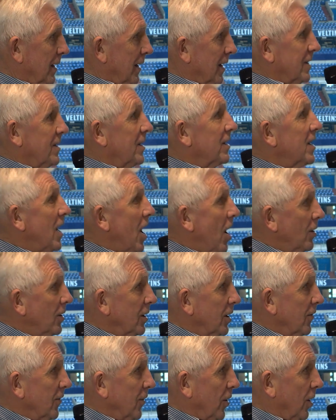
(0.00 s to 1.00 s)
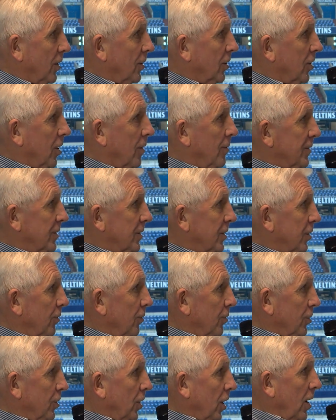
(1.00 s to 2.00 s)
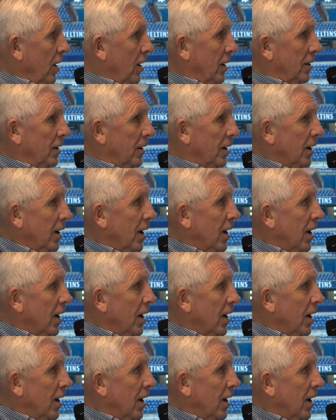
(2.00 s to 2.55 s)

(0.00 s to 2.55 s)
das ist eine andere Frage, da kann man sich drüber unterhalten.